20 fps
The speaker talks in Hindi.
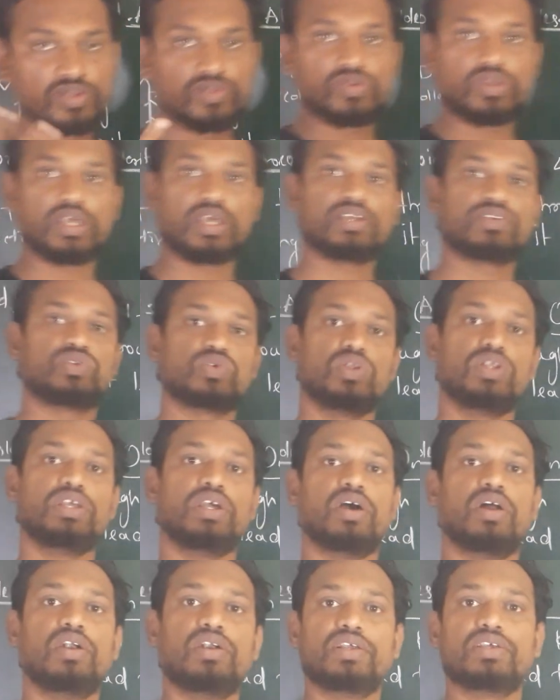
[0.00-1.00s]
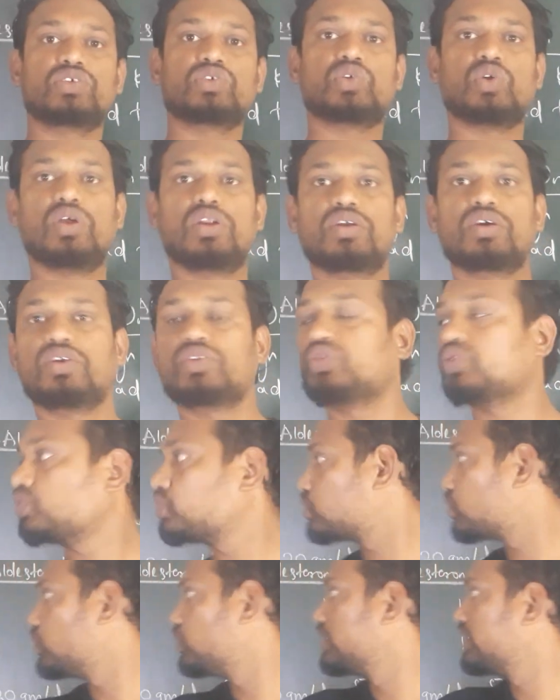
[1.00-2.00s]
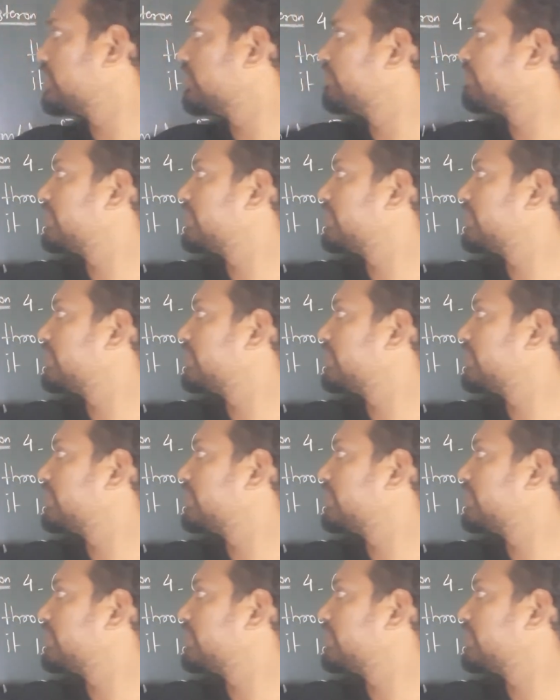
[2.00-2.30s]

तो एक्चुअली अल्डस्ट्रॉन का जो सोडियम